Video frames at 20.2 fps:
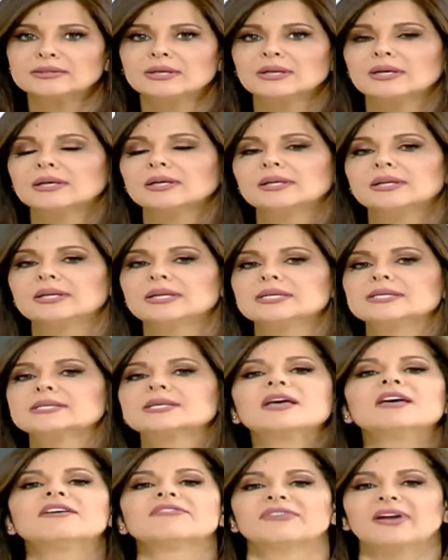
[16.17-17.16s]

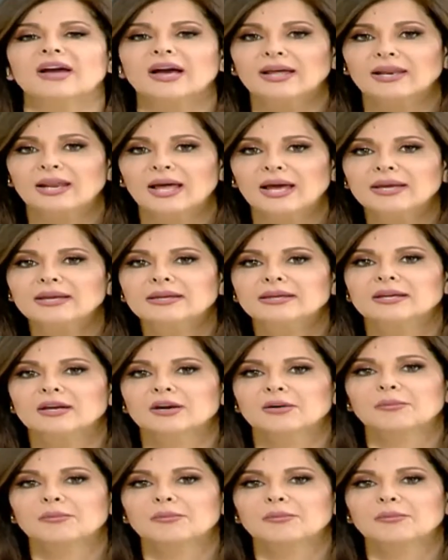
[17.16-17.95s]
النساء في حال اي